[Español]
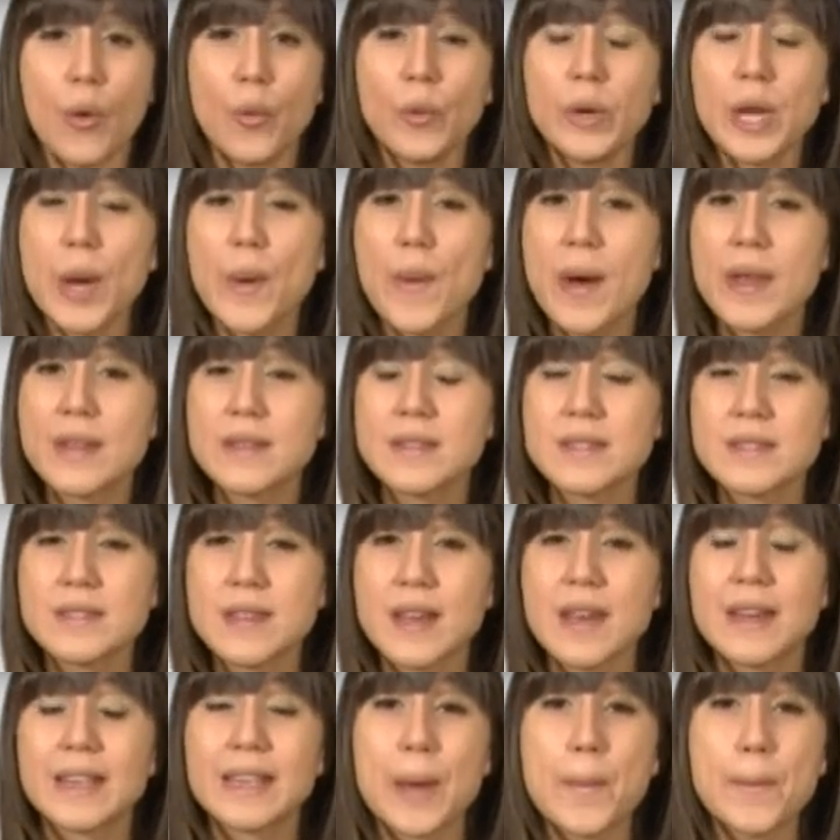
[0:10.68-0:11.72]
un
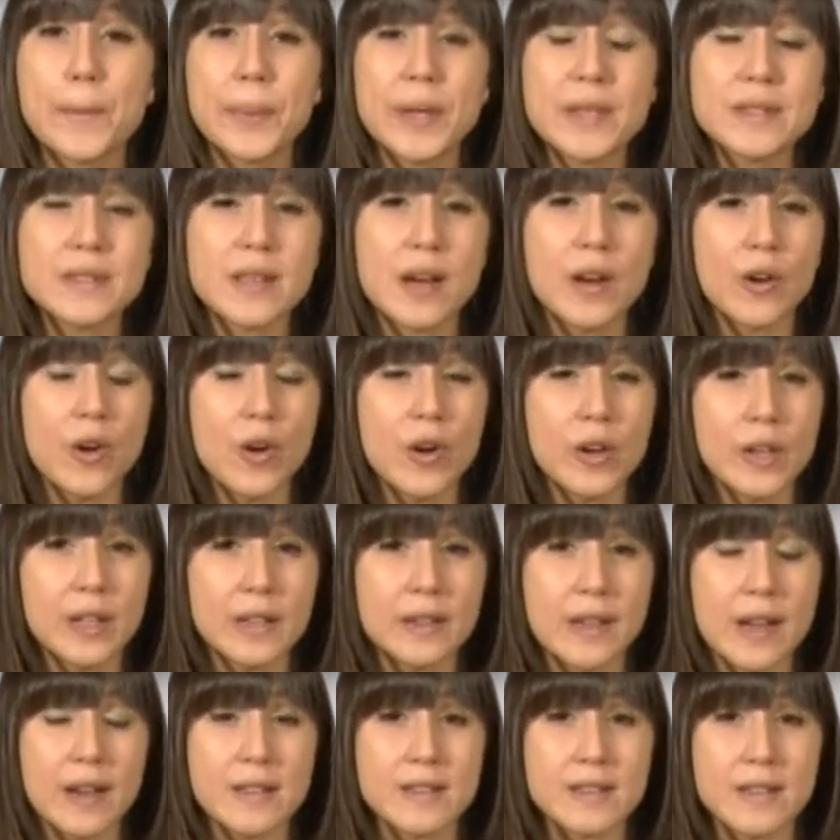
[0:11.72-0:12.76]
avance que empieza a
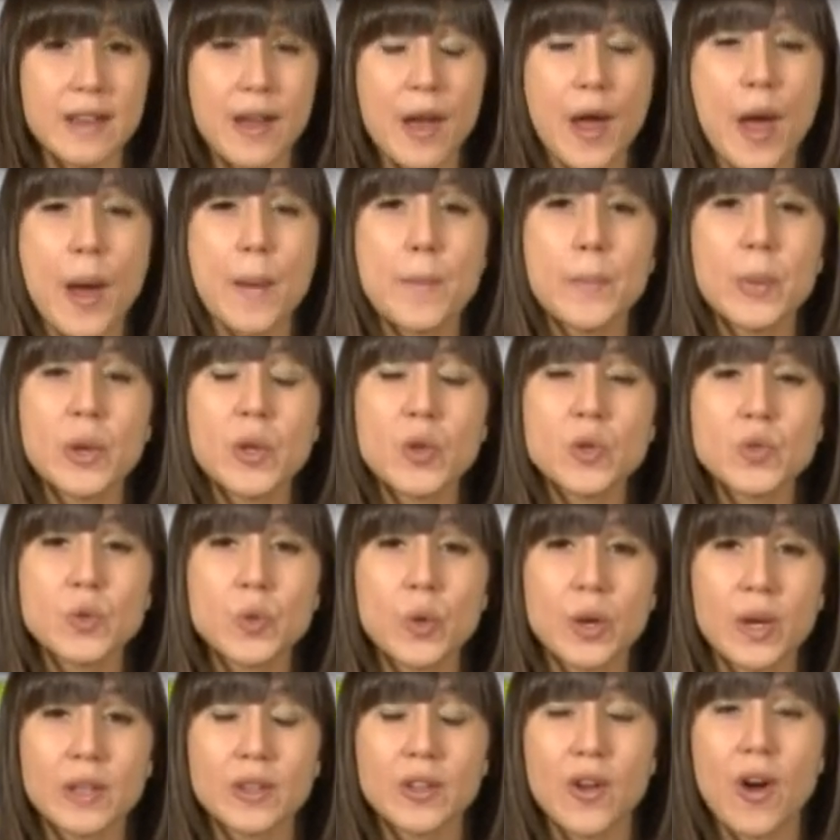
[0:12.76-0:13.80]
concretarse pero
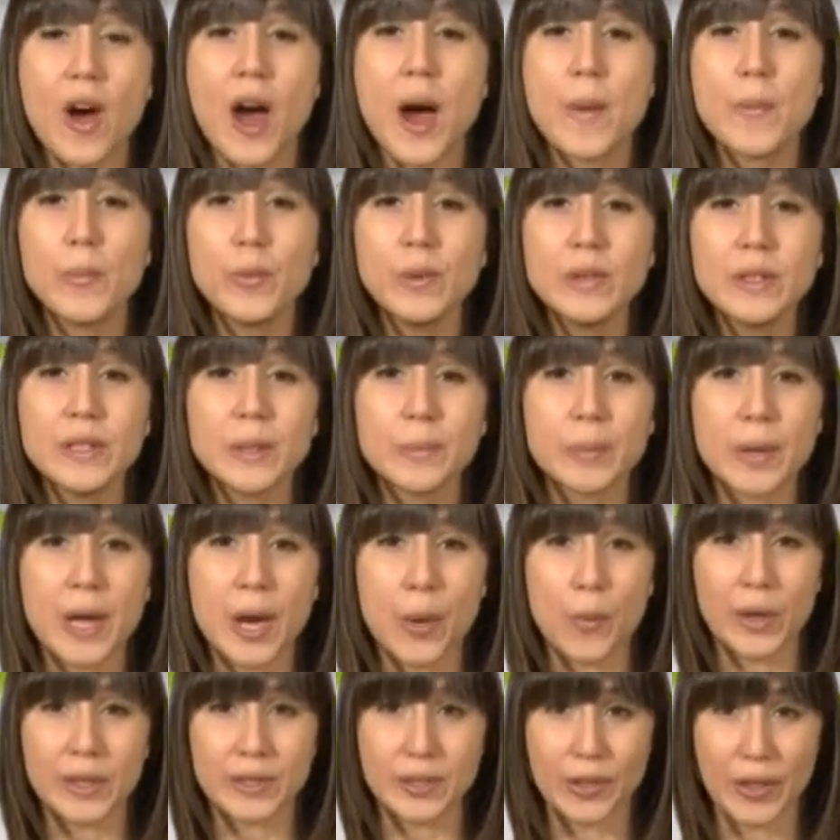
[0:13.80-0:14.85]
sujeto a
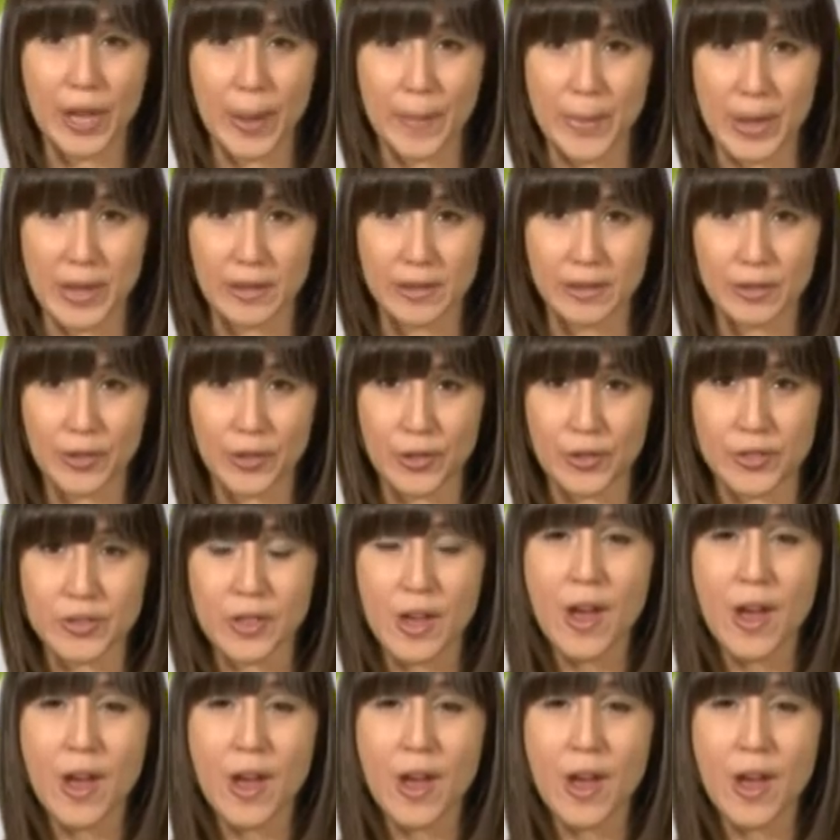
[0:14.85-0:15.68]
múltiples cuestionamientos.